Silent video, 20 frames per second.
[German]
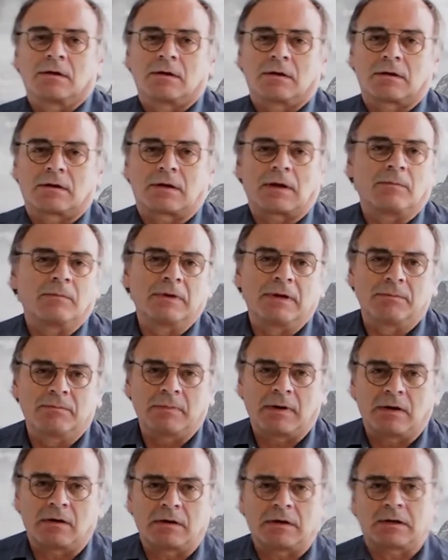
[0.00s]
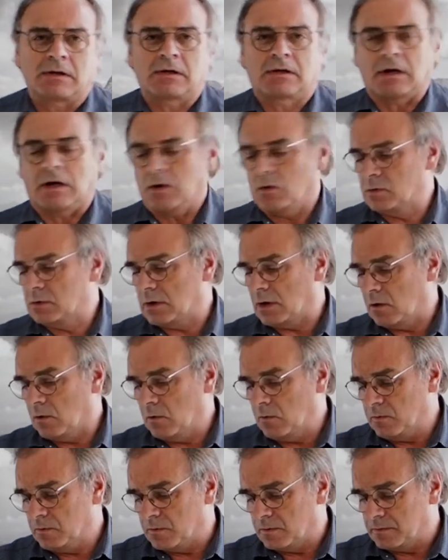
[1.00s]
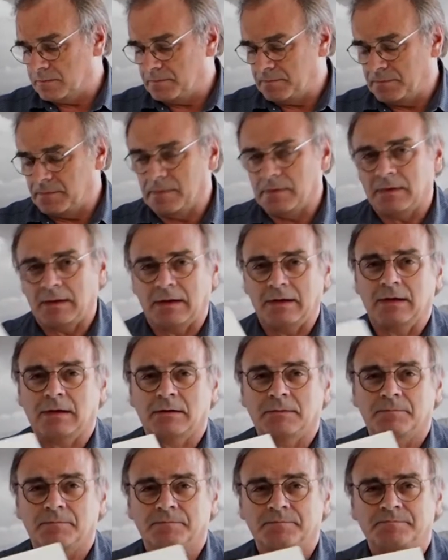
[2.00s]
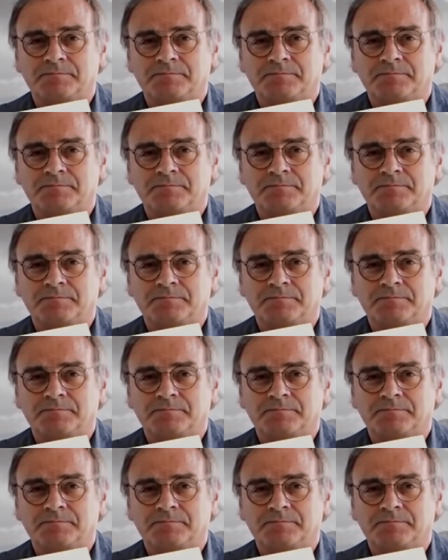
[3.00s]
dann kann man eben eigentlich auch drauf, naja,